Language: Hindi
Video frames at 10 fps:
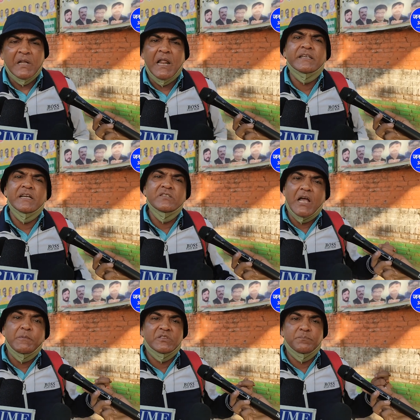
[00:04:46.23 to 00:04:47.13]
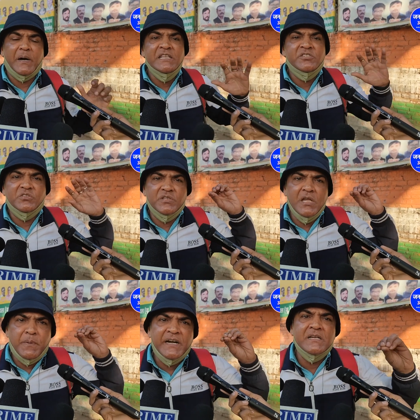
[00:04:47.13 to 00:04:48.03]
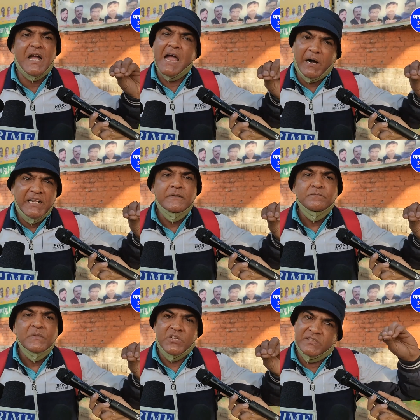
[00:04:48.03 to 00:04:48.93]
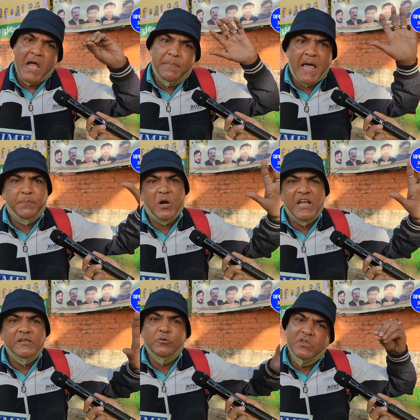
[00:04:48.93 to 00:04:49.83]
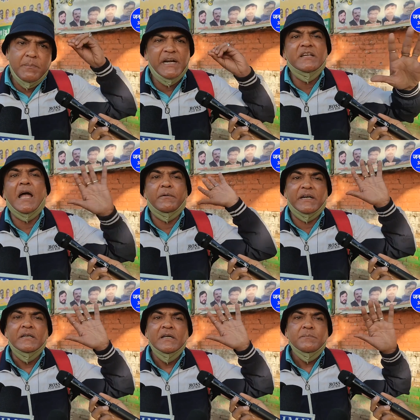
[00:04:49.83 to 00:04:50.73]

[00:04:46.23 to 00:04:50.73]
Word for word: लेकिन जब बड़ी जितनी बड़ी खाईवाड़ी जितना बड़ा प्रोजेक्ट उतनी बड़ी खाईवाड़ी